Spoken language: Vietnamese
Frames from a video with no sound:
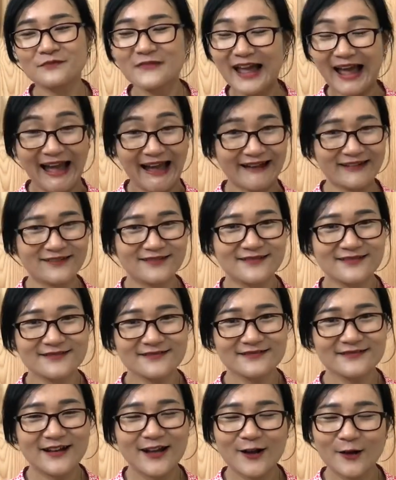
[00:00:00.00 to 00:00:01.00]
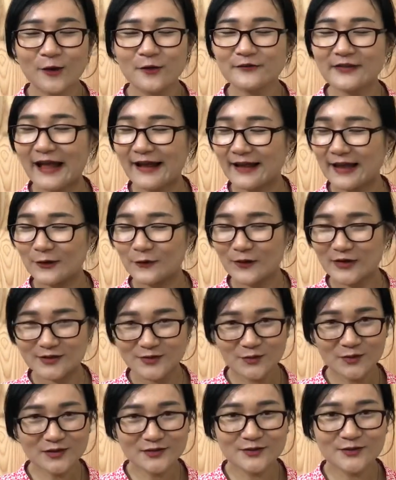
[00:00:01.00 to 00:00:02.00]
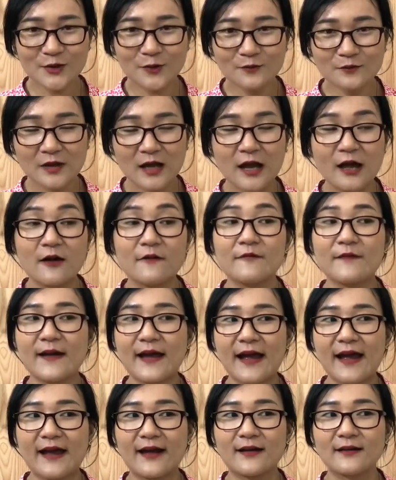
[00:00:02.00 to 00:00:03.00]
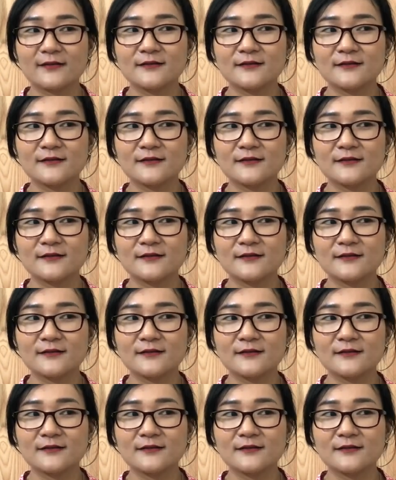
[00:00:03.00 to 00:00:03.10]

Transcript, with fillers: hài hước có tài kể chuyện xuất chúng và